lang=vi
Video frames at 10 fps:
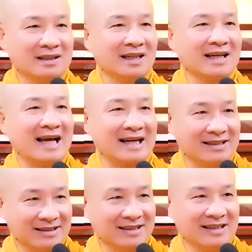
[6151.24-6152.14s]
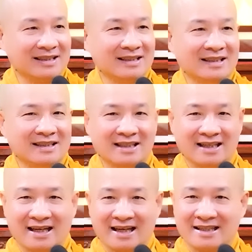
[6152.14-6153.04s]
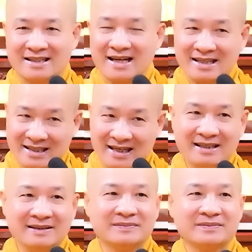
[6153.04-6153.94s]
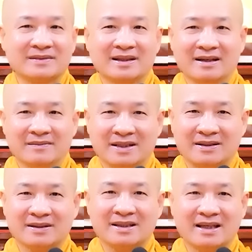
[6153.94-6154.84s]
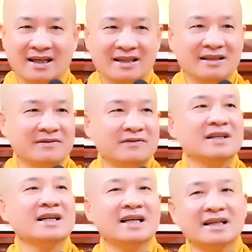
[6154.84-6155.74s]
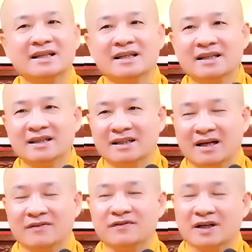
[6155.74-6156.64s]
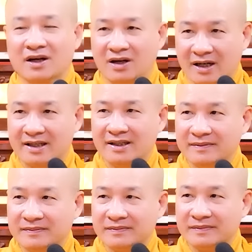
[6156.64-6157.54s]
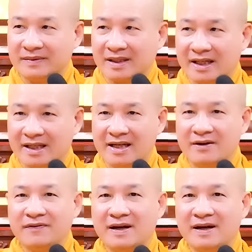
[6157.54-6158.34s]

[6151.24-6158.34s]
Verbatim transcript: mình thực hành được á, thì là chắc chắn mình có thể vươn lên, vượt khỏi. Tại vì giáo